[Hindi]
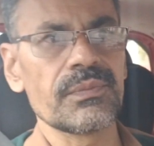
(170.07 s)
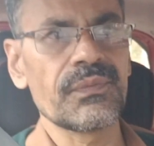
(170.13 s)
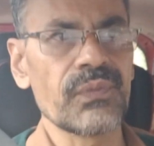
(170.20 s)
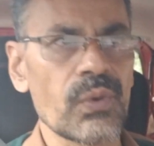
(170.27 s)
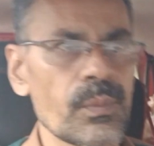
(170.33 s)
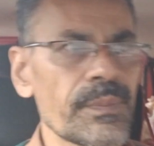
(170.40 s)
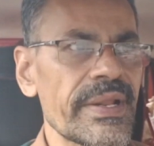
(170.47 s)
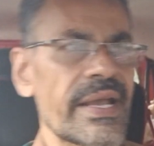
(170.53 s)

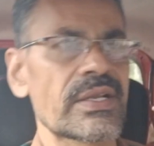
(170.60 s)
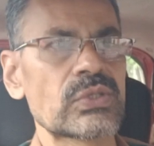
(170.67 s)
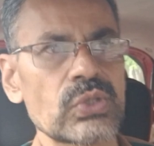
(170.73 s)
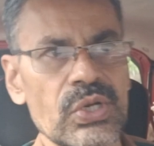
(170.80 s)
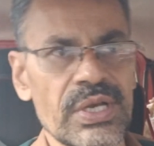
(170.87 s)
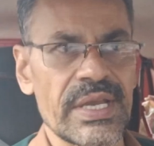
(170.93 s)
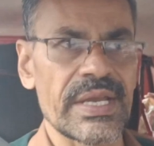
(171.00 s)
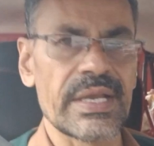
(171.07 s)
फोम टैंक
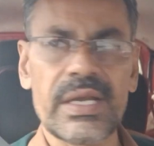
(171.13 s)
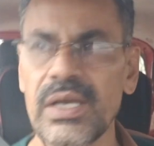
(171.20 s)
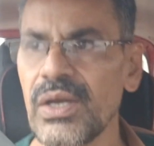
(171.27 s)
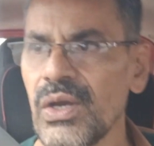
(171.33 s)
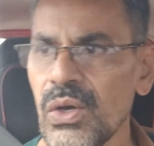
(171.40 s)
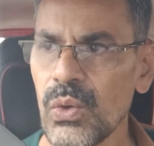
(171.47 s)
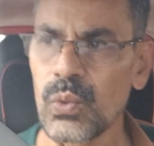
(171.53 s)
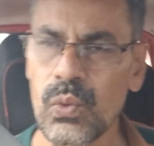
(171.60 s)
जो है
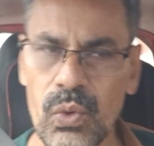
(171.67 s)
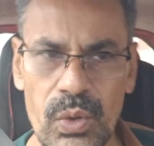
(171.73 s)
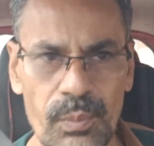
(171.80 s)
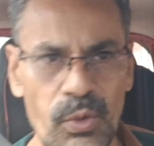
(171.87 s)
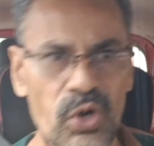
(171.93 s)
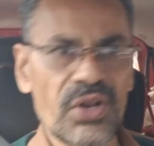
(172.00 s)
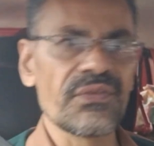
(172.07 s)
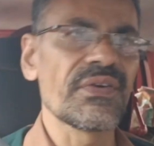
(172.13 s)
वो
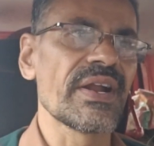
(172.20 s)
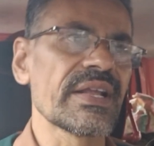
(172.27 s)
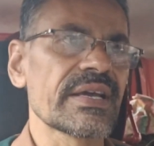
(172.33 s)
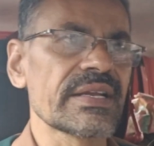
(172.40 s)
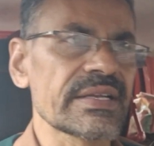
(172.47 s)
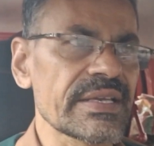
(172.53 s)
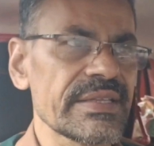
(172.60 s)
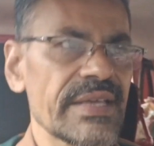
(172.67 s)
मॉडिफाइड
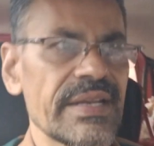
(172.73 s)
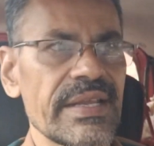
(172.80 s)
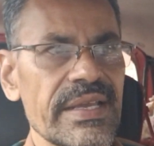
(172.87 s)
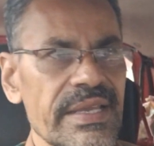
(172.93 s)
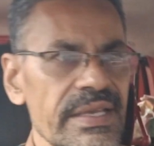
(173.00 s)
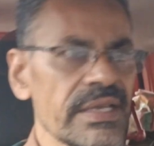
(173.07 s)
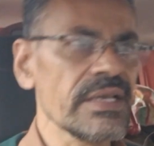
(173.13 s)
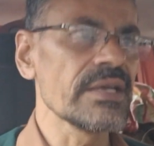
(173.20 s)
करके देने
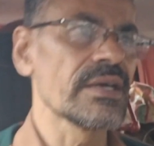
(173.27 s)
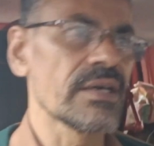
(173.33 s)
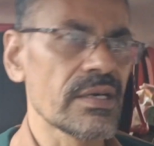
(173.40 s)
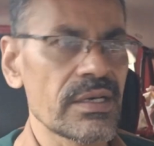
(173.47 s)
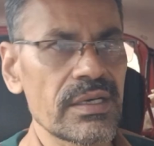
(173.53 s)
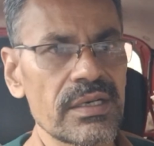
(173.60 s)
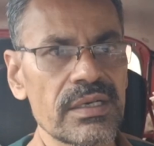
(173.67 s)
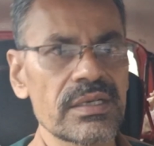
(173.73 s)
की
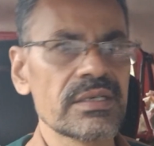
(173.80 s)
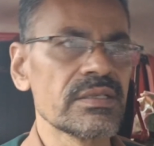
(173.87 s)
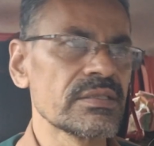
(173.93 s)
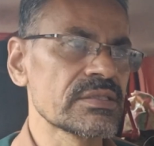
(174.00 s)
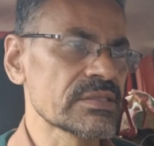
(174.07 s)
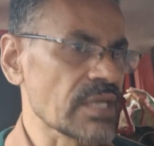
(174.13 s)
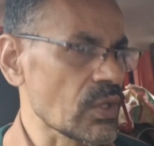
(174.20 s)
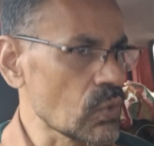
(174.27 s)

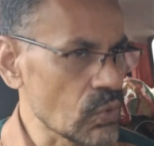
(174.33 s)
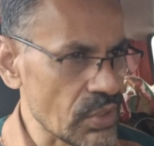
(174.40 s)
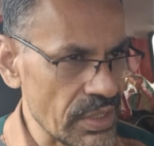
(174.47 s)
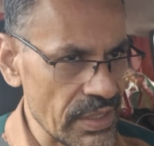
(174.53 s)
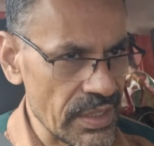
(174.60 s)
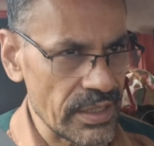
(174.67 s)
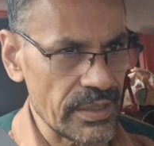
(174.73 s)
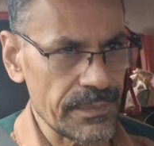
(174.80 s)
चालू
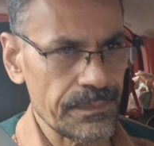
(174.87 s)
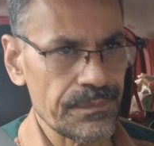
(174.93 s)
किया